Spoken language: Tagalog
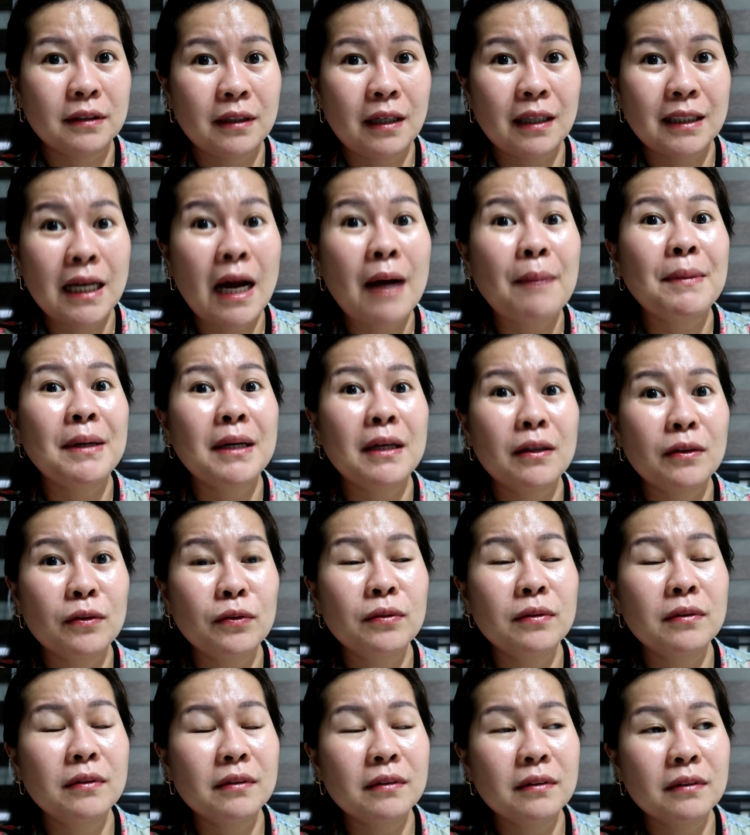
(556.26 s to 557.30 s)
kasama na
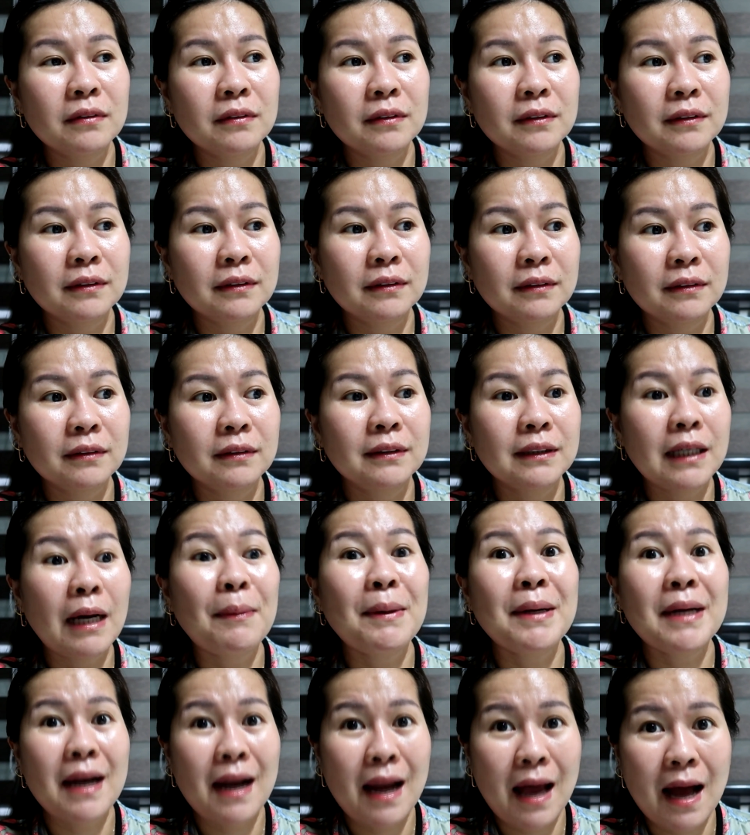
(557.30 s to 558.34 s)

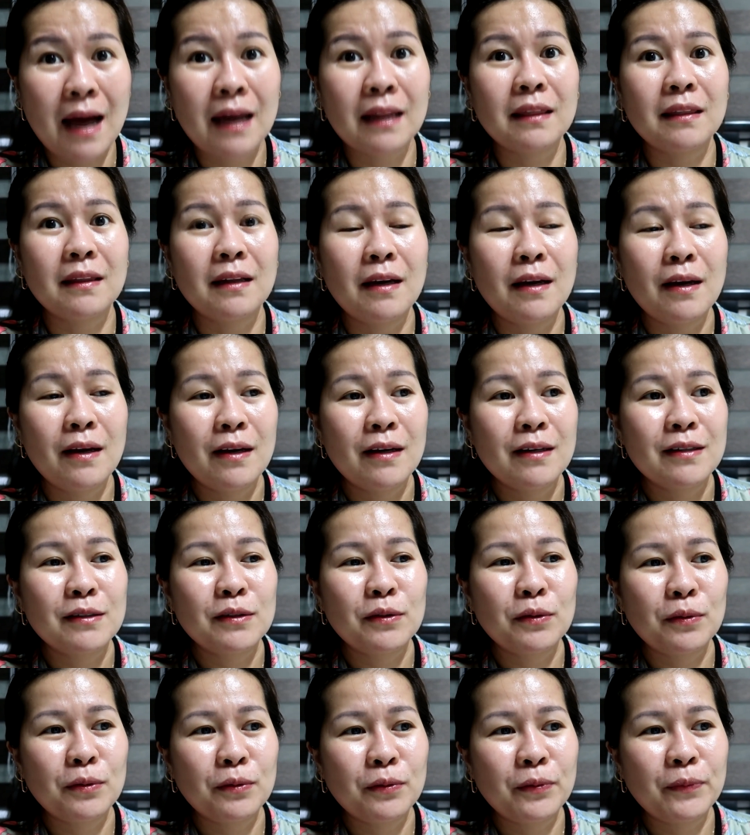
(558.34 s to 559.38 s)
kasama na lahat.
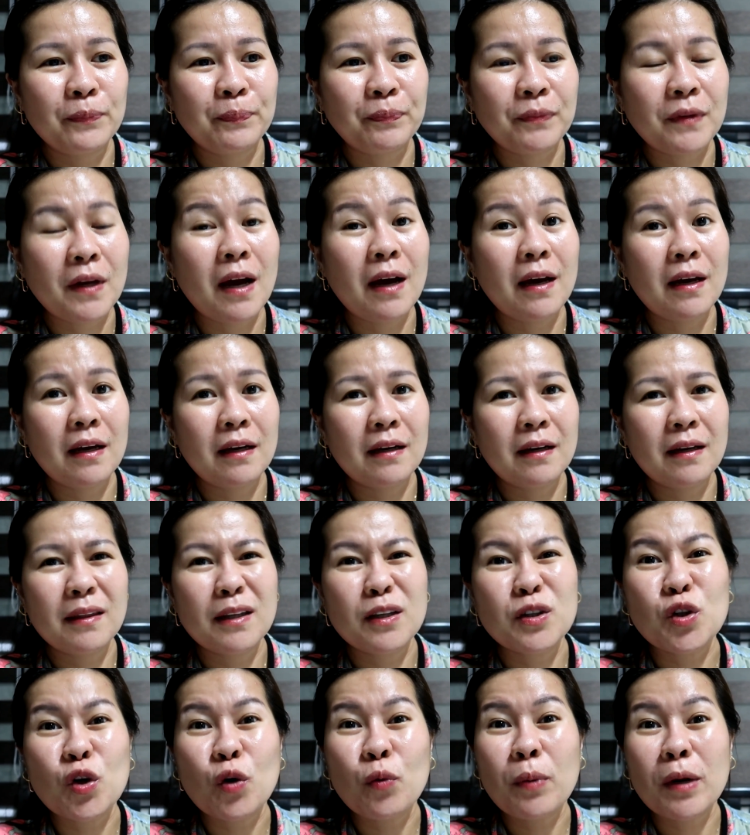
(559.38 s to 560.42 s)
So, ayun, and
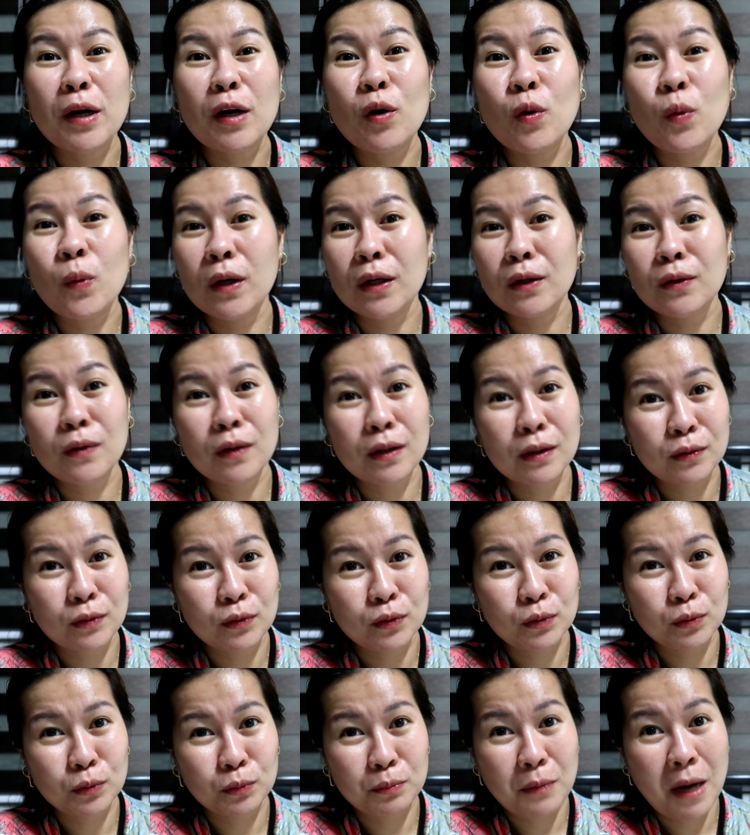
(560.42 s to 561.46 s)
then sobrang luwag ng ano
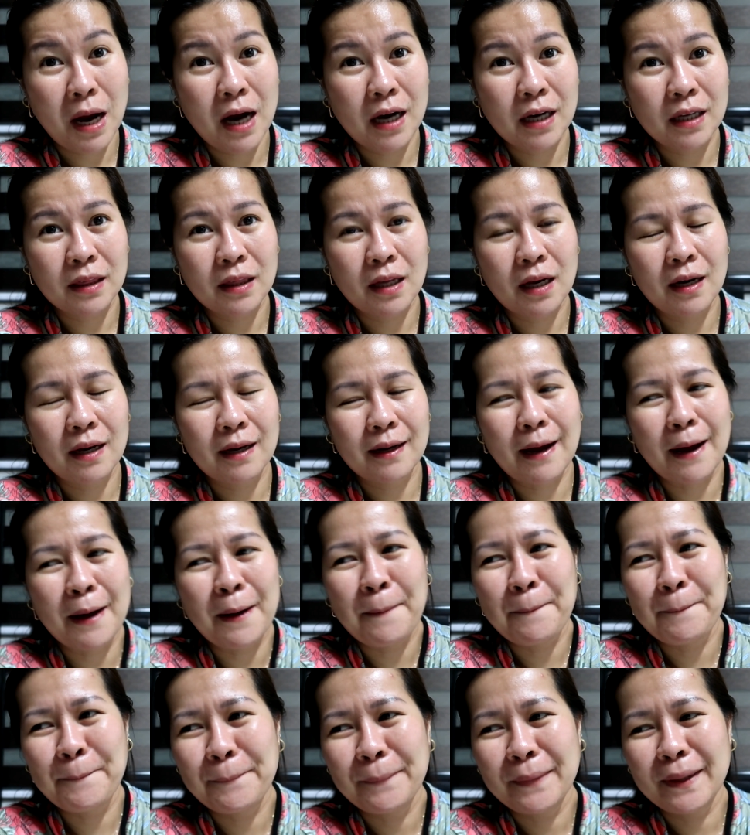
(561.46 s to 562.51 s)
ng bahay talaga.